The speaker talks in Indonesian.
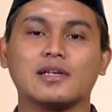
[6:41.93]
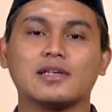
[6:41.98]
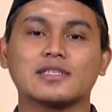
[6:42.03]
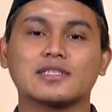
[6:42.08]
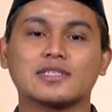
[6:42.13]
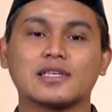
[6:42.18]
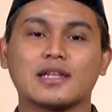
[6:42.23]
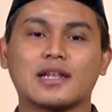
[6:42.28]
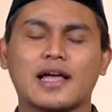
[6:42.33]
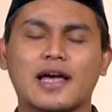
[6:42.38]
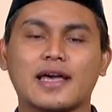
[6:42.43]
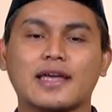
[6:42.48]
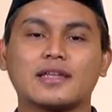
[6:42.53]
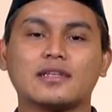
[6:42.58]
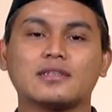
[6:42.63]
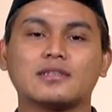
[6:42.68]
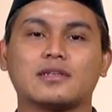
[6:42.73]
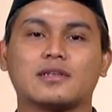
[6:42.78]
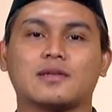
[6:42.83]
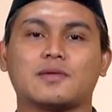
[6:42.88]

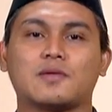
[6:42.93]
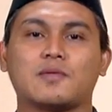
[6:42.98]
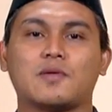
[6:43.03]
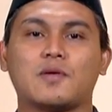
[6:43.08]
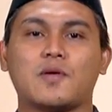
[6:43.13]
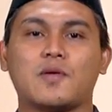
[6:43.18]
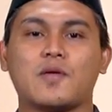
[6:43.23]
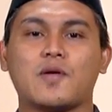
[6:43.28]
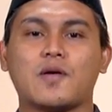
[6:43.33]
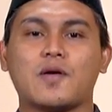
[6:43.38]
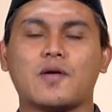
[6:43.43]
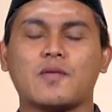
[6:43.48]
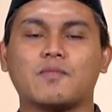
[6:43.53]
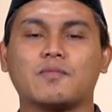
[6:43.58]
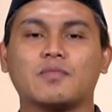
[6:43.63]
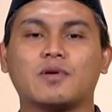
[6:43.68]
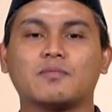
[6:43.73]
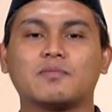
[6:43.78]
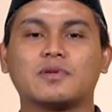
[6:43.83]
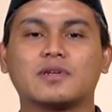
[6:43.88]
Selain
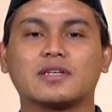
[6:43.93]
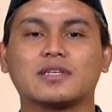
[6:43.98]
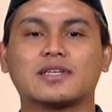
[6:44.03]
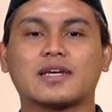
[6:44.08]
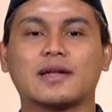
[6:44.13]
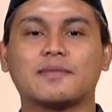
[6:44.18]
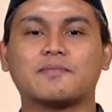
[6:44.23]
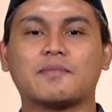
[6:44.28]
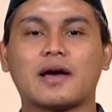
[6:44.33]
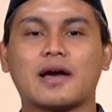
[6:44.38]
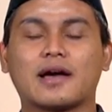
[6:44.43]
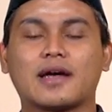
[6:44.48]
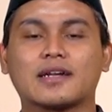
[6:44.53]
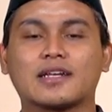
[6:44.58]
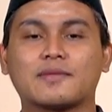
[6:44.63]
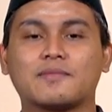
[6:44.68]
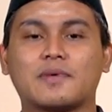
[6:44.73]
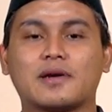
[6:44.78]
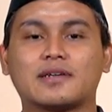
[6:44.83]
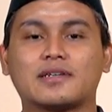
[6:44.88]
memberikan pangan
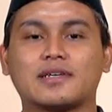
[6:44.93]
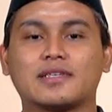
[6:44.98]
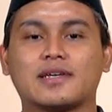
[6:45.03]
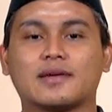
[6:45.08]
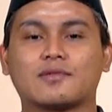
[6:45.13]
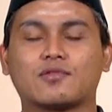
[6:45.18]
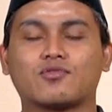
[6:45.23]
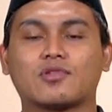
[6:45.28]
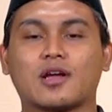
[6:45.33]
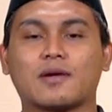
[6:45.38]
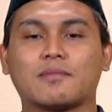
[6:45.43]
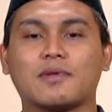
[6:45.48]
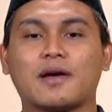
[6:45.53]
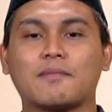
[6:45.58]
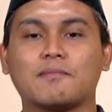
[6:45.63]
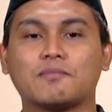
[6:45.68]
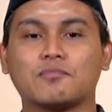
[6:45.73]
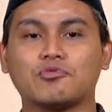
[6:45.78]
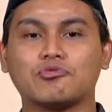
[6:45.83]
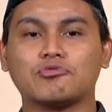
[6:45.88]
kepada yang kurang
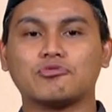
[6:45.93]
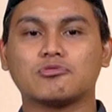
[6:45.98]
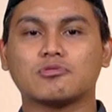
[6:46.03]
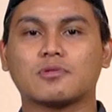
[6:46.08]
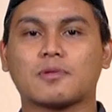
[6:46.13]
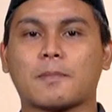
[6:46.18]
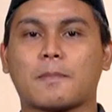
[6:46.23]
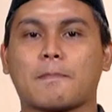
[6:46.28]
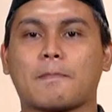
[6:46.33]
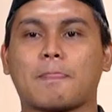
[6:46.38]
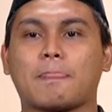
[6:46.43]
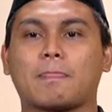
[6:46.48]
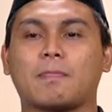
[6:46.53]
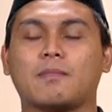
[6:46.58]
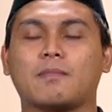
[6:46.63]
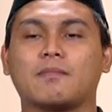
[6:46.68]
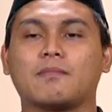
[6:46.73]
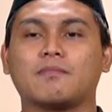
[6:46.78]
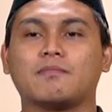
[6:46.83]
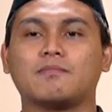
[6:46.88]
mampu,
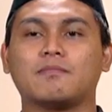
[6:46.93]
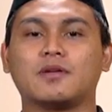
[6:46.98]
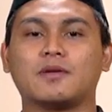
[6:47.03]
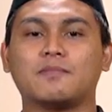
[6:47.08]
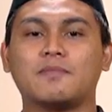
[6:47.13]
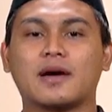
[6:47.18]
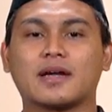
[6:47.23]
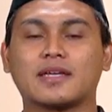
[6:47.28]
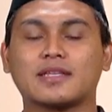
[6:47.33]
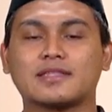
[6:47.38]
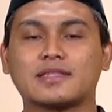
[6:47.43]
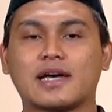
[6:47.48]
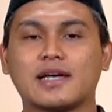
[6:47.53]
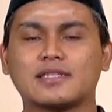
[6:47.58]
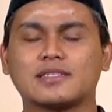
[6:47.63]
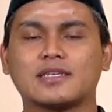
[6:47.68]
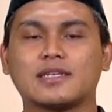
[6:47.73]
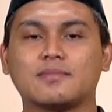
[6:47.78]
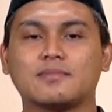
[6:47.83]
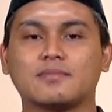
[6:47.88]
berbagi
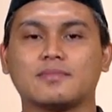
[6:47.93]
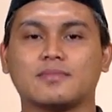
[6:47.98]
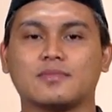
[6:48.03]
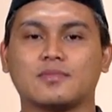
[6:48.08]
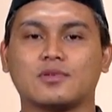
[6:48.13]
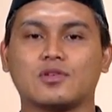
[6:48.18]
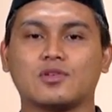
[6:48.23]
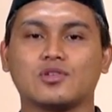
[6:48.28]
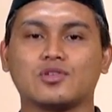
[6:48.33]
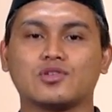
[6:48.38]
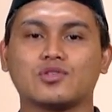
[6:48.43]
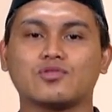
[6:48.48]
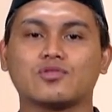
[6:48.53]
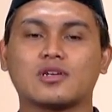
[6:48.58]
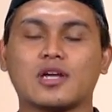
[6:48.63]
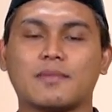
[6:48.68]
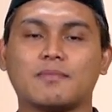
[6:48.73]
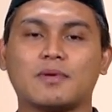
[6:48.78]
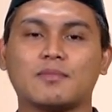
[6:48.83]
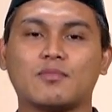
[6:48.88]
takjil
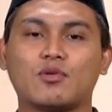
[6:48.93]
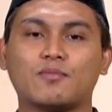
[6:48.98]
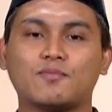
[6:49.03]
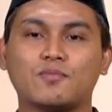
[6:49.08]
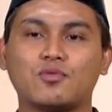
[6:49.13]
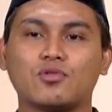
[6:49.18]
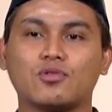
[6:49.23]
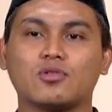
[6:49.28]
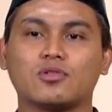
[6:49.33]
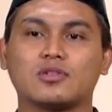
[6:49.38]
juga memupuk